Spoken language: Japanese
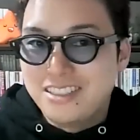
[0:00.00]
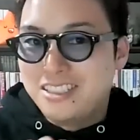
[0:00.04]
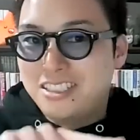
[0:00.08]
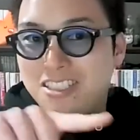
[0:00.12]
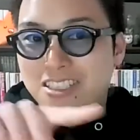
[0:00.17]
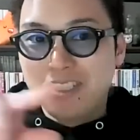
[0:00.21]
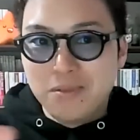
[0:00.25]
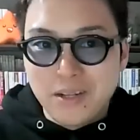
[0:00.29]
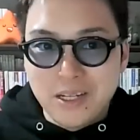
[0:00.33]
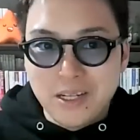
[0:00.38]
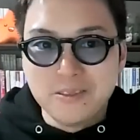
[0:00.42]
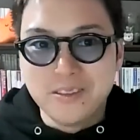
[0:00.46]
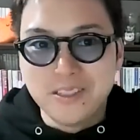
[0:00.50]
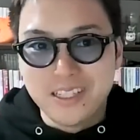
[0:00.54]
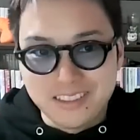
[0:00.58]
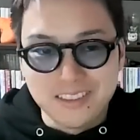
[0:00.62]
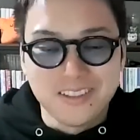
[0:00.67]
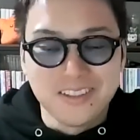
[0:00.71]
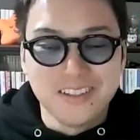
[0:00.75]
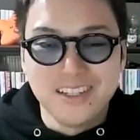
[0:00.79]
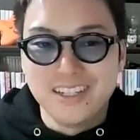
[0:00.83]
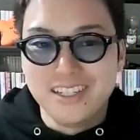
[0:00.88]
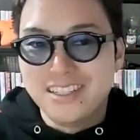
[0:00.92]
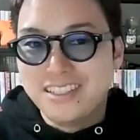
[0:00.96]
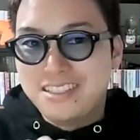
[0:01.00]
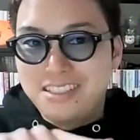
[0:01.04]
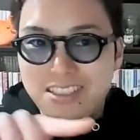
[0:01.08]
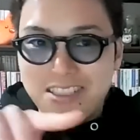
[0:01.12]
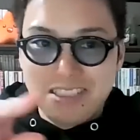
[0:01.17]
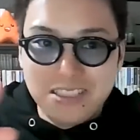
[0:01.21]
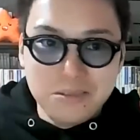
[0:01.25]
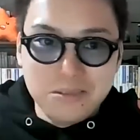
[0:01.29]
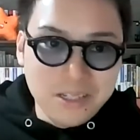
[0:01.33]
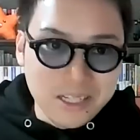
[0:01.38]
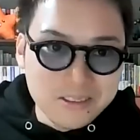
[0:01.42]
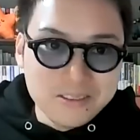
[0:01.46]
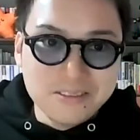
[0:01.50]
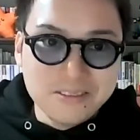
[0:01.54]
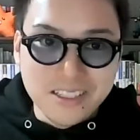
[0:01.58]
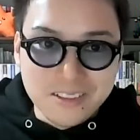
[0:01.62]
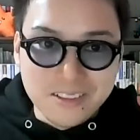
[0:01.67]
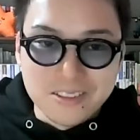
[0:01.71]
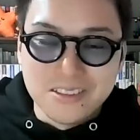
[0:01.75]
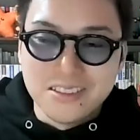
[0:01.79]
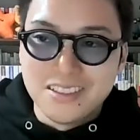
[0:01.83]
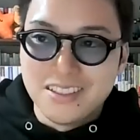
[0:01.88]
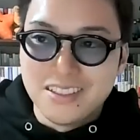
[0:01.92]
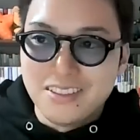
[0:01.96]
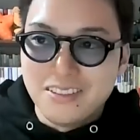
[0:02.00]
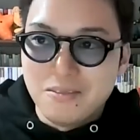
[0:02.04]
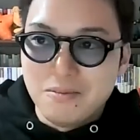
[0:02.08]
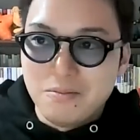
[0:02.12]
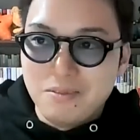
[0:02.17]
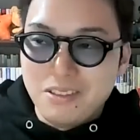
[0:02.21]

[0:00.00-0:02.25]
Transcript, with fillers: 一番上ですよ。一番上の、